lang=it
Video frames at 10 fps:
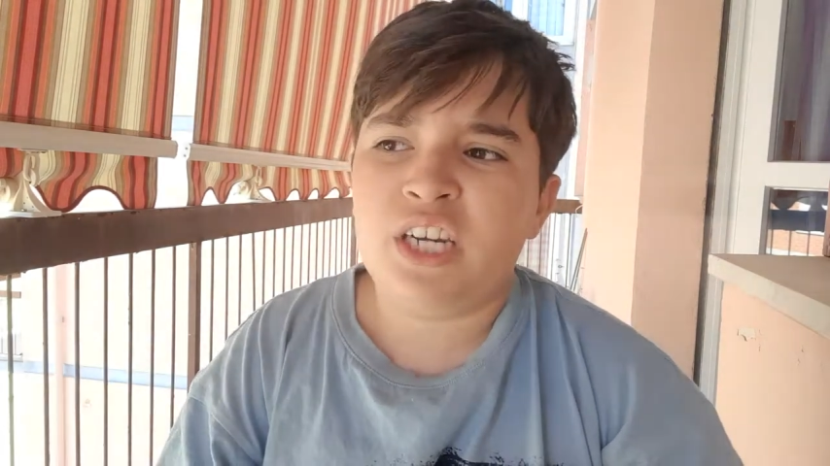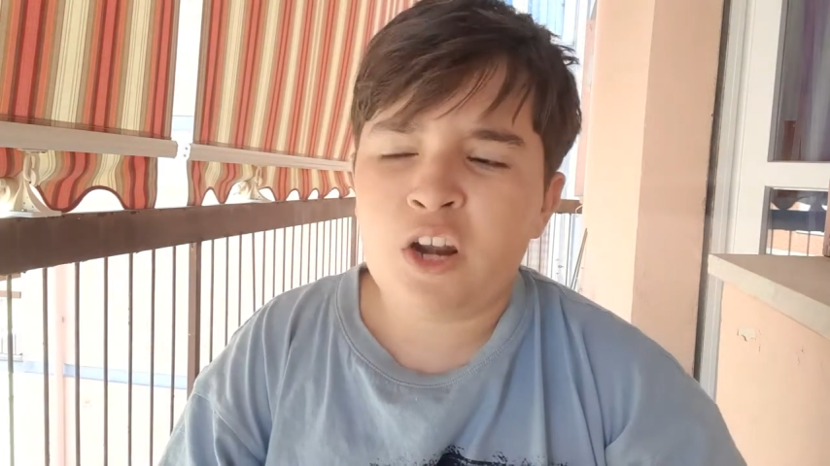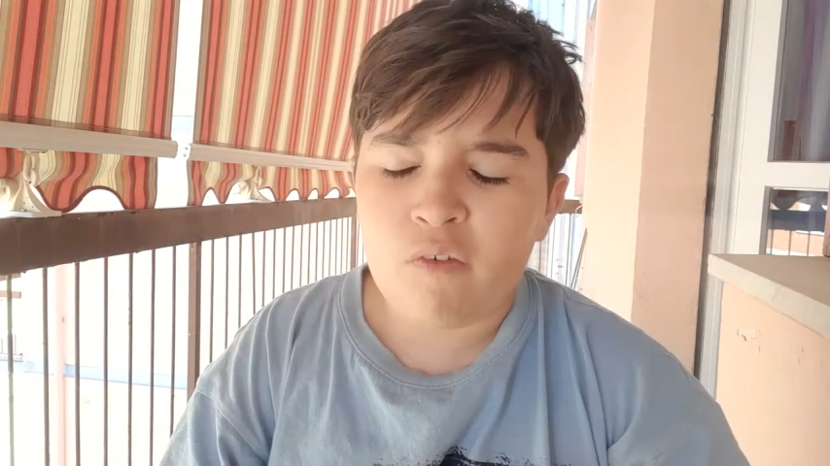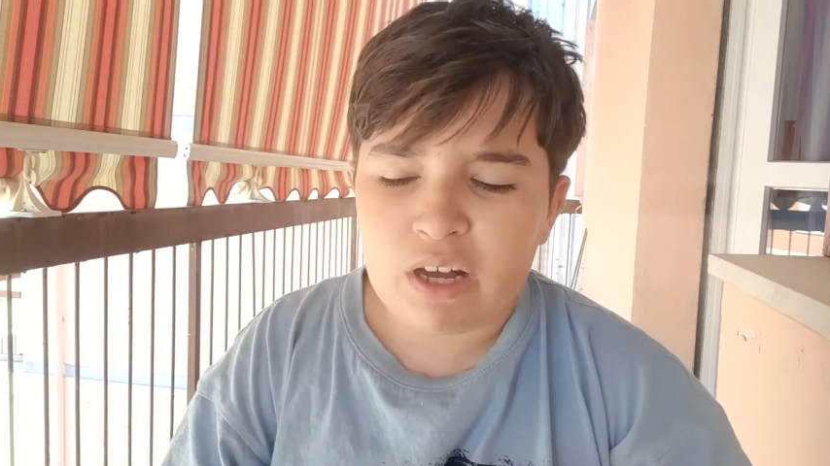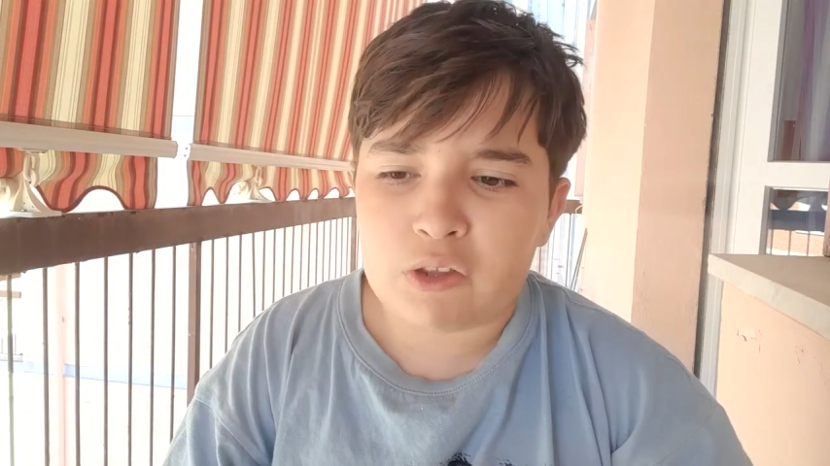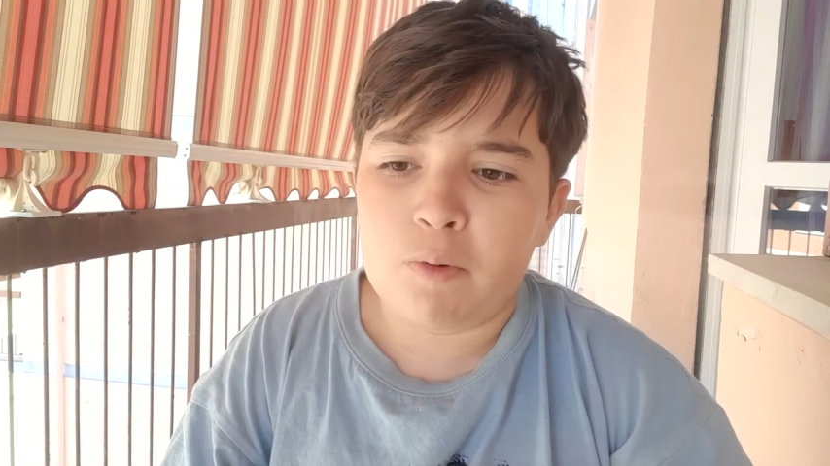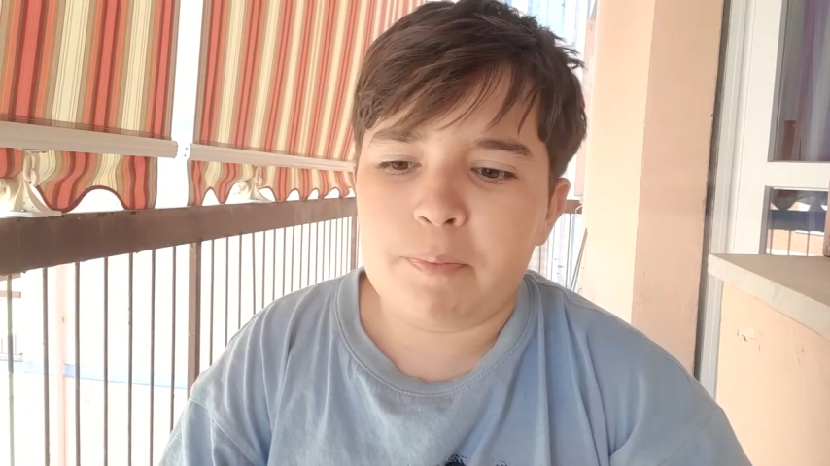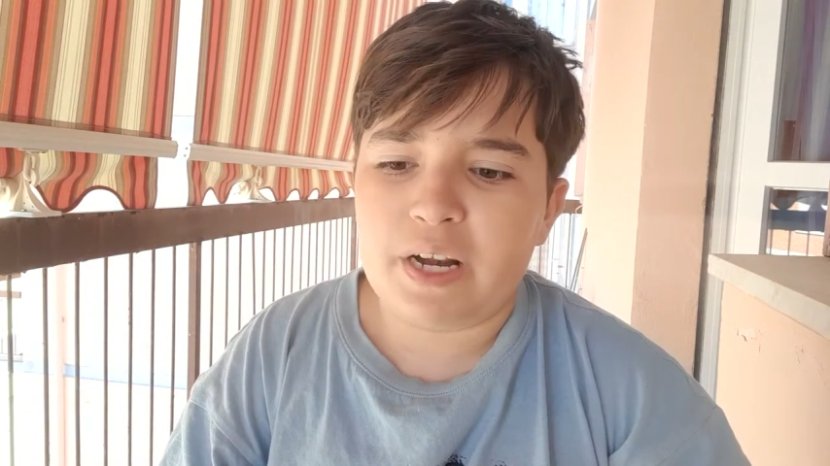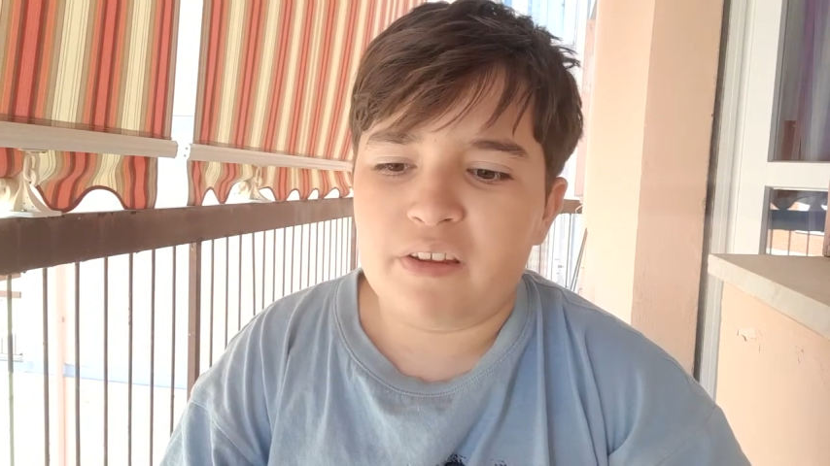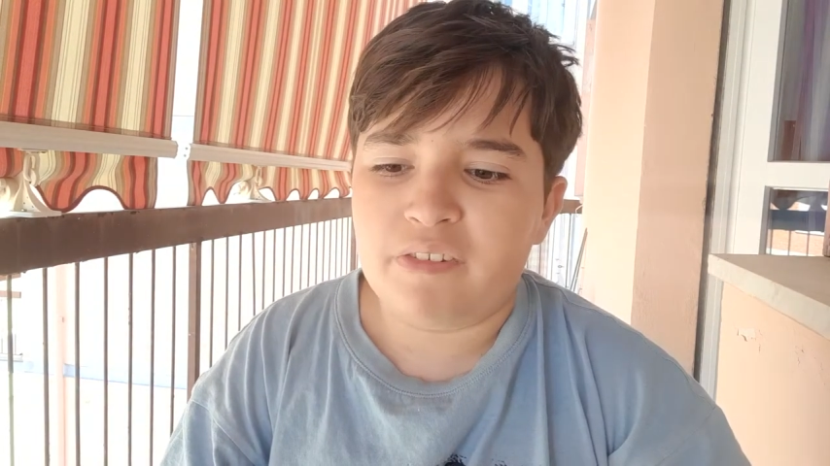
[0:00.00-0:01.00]
rinnovato il
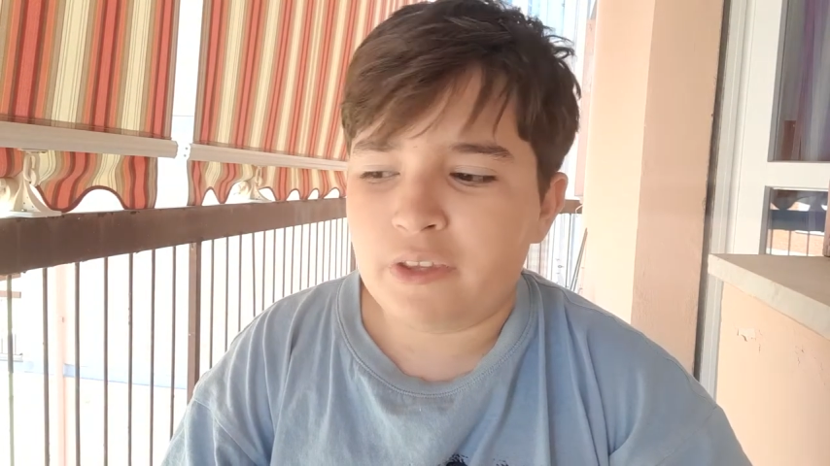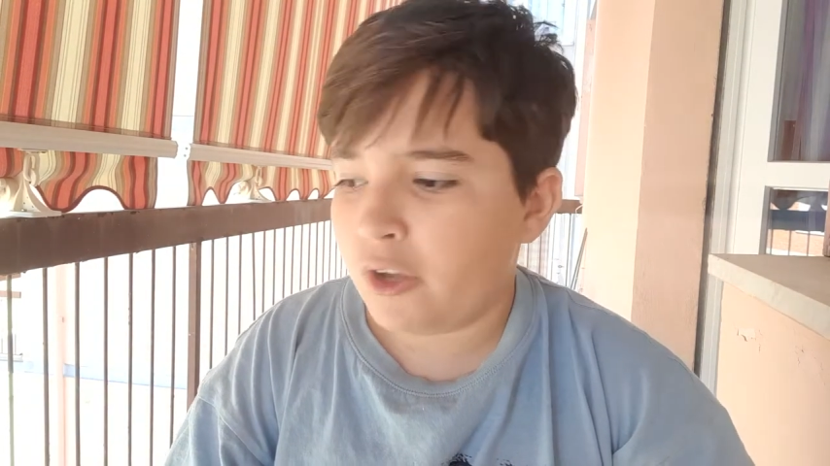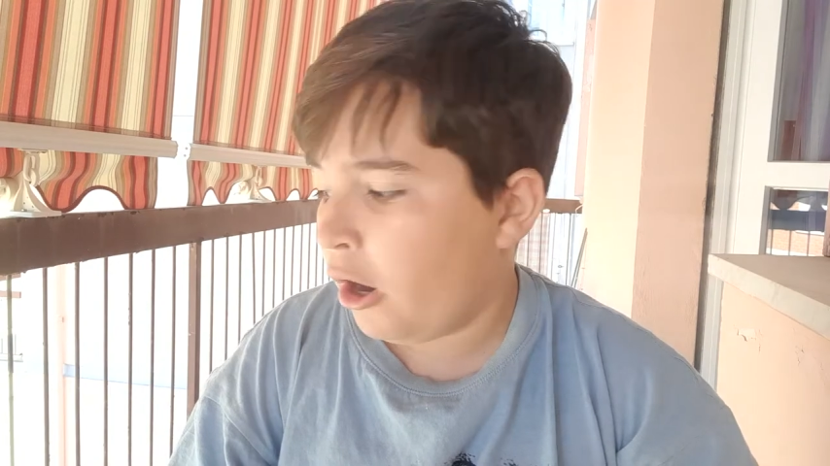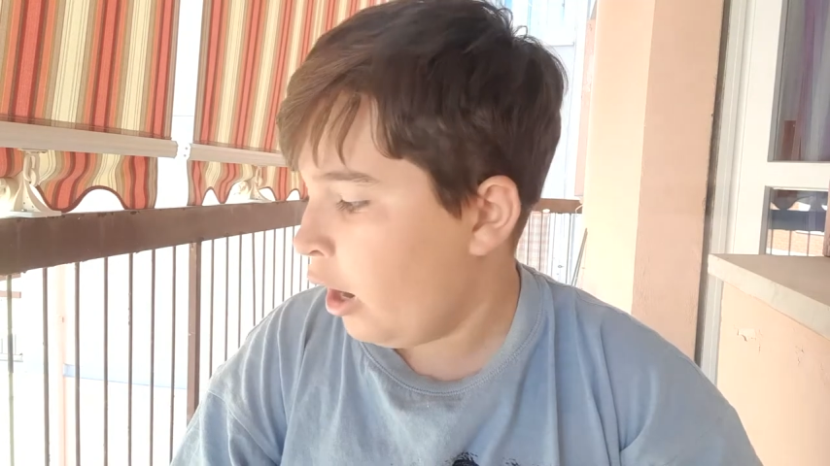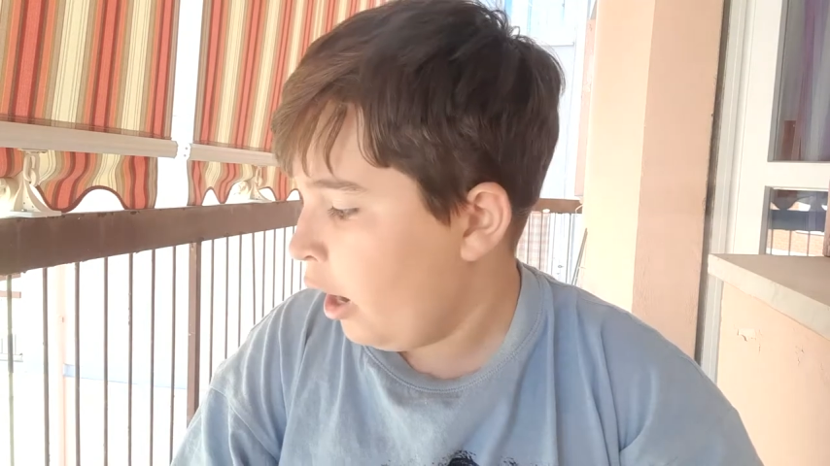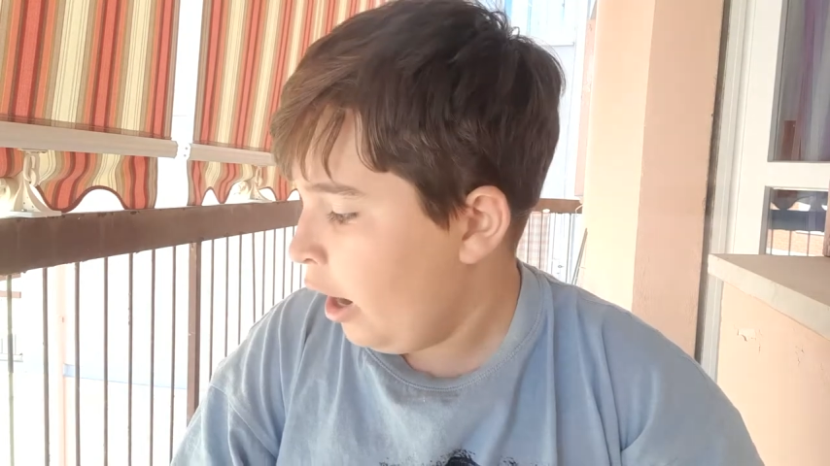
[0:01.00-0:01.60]
prestito